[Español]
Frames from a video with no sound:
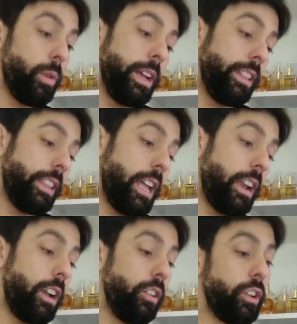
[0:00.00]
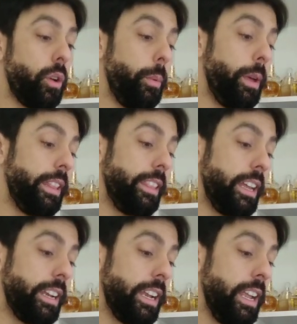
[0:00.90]
cuentan, a lo que nos
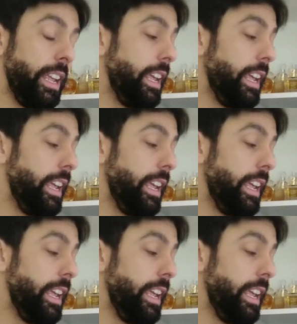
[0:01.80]
venden,